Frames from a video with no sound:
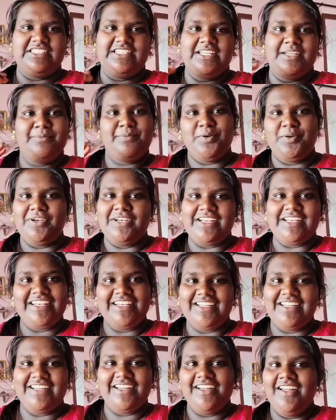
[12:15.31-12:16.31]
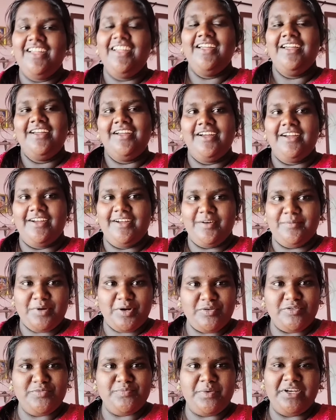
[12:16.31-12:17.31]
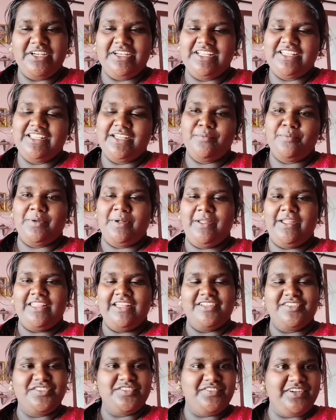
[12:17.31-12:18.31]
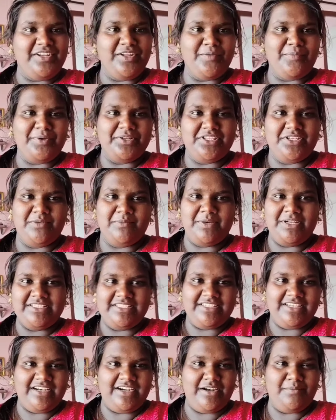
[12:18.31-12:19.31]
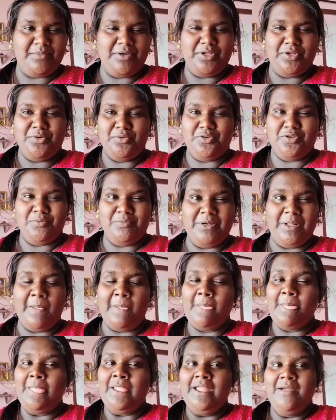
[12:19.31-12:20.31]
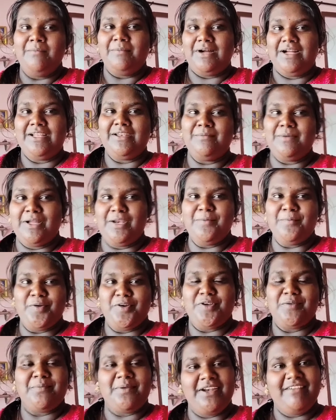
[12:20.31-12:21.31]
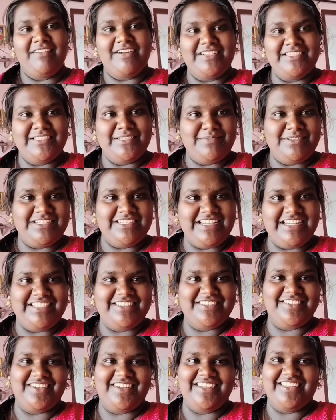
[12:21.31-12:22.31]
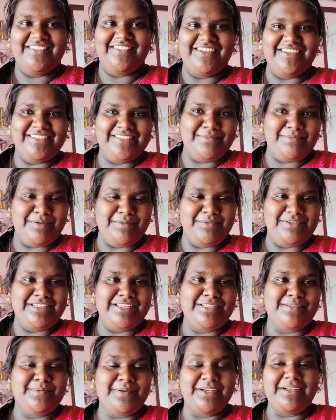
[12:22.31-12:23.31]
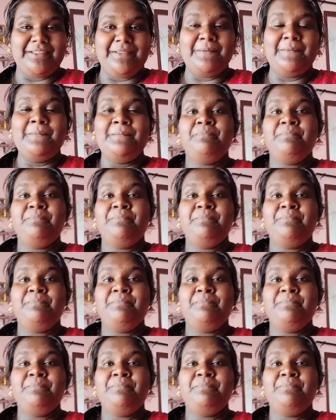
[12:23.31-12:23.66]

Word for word: எப்படியும் நெட்டில் ப்ரௌஸ் பண்ணிகிட்டே தான் இருப்பேன் ஏதாச்சும் வீடியோ பார்த்துட்டு இருப்பேன் இன்ஸ்டாகிராமில் யூடியூப்பில் மாறி மாறி போயிட்டுருப்பேன் வாட்ஸ்அப்பில் ஸ்டேட்டஸ் வைக்கிறது வாட்ஸ்அப்பில் மெசேஜ் பண்ணுறது